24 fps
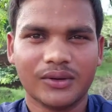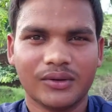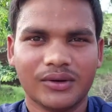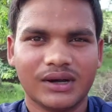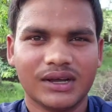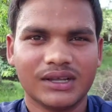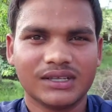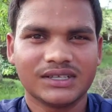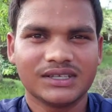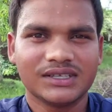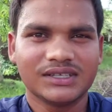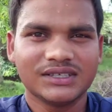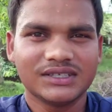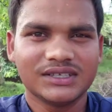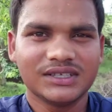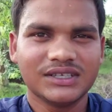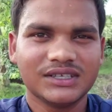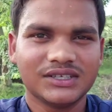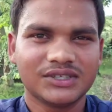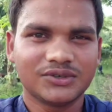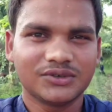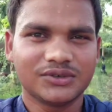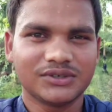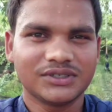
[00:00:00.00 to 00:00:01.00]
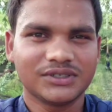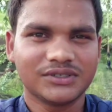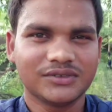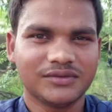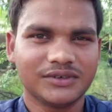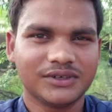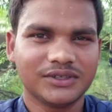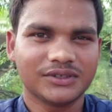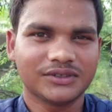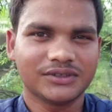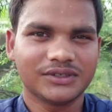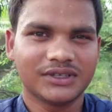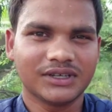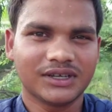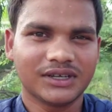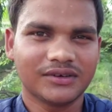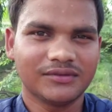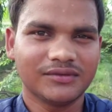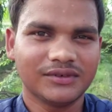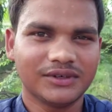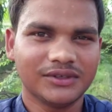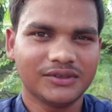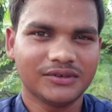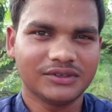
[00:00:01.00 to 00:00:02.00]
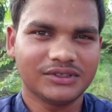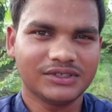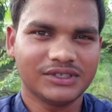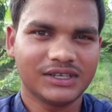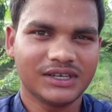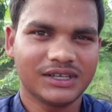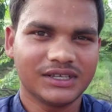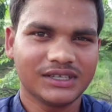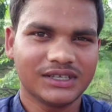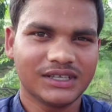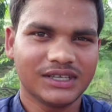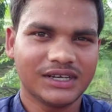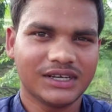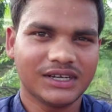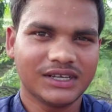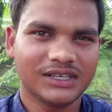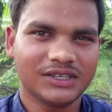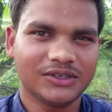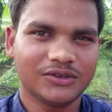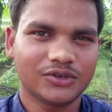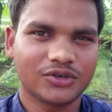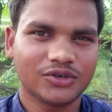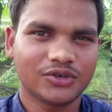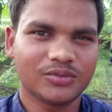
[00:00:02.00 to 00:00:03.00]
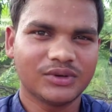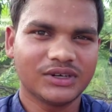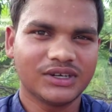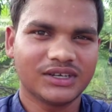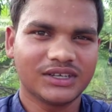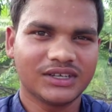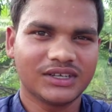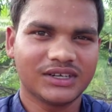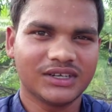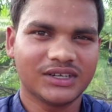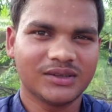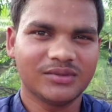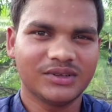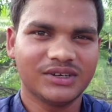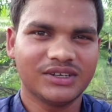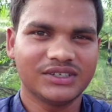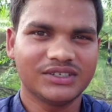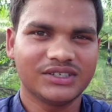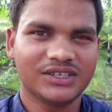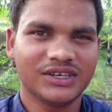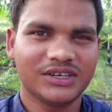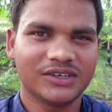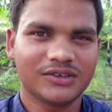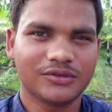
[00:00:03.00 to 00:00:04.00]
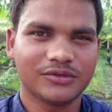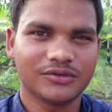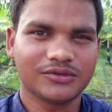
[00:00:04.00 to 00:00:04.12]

तो आज की यही छोटी सी वीडियो थी अगर वीडियो अच्छी लगी है लाइक और कमेंट करना मेरे चैनल